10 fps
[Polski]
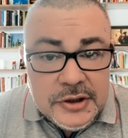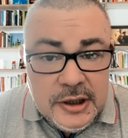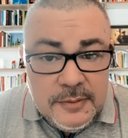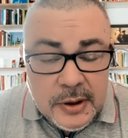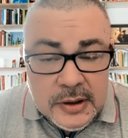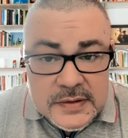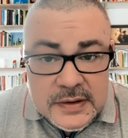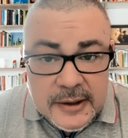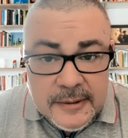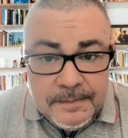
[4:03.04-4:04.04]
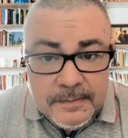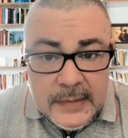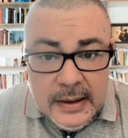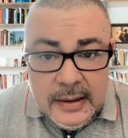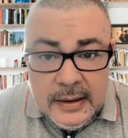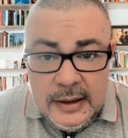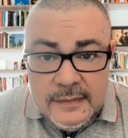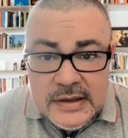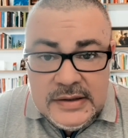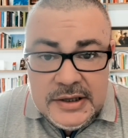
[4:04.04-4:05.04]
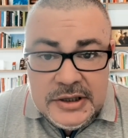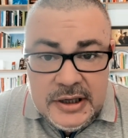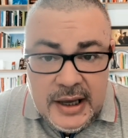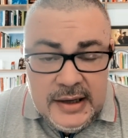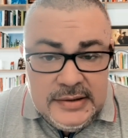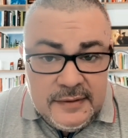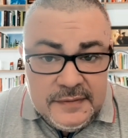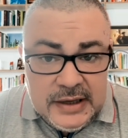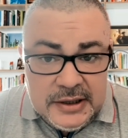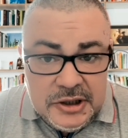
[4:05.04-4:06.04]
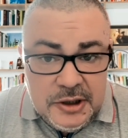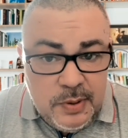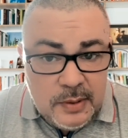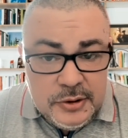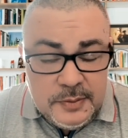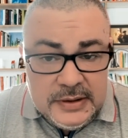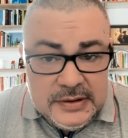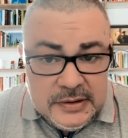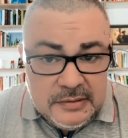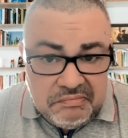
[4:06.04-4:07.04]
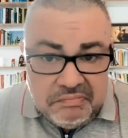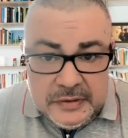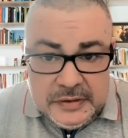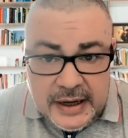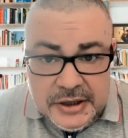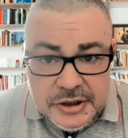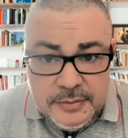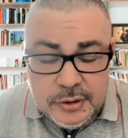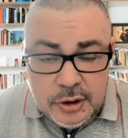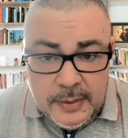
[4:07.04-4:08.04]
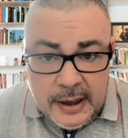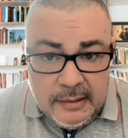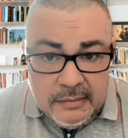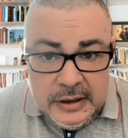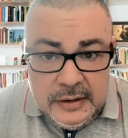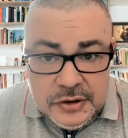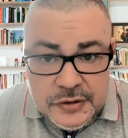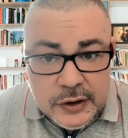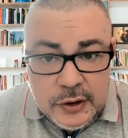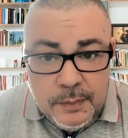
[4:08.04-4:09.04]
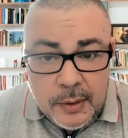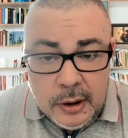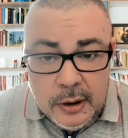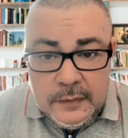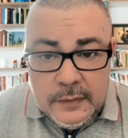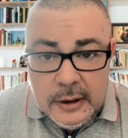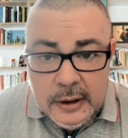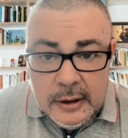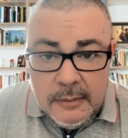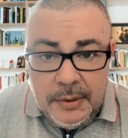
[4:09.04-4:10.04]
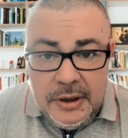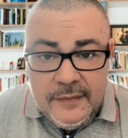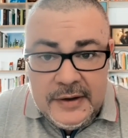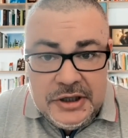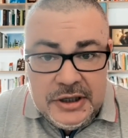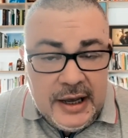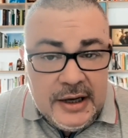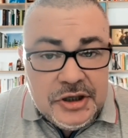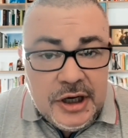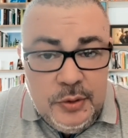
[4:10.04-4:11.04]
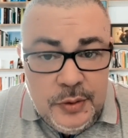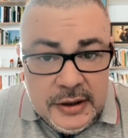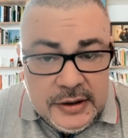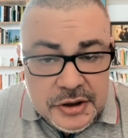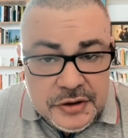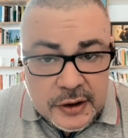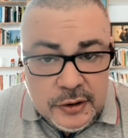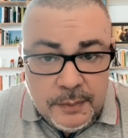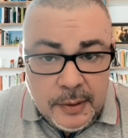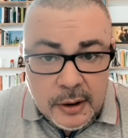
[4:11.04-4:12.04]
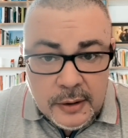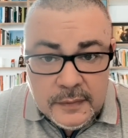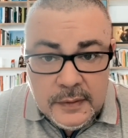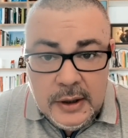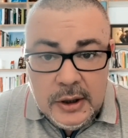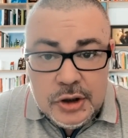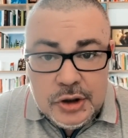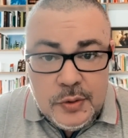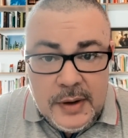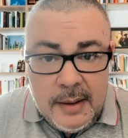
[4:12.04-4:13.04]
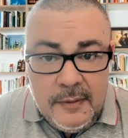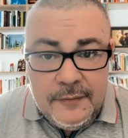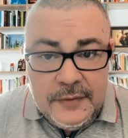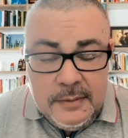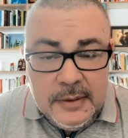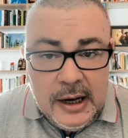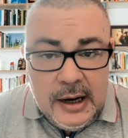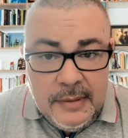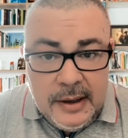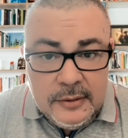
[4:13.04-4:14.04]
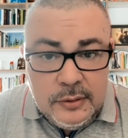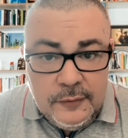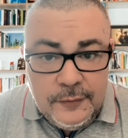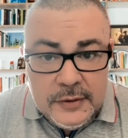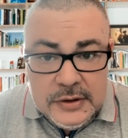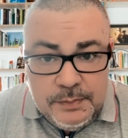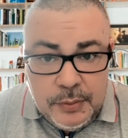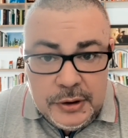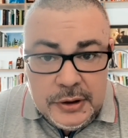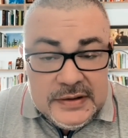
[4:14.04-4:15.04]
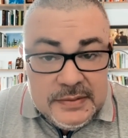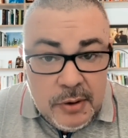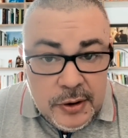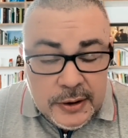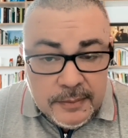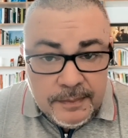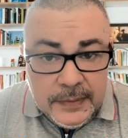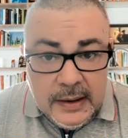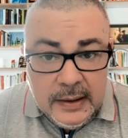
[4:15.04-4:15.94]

czyli Polskę. I w zasadzie ja jestem w stanie się porozumieć z każdym, kto ma inny światopogląd, ponieważ ja szanuję ten światopogląd. Szukam w nim elementów spójnych z moim,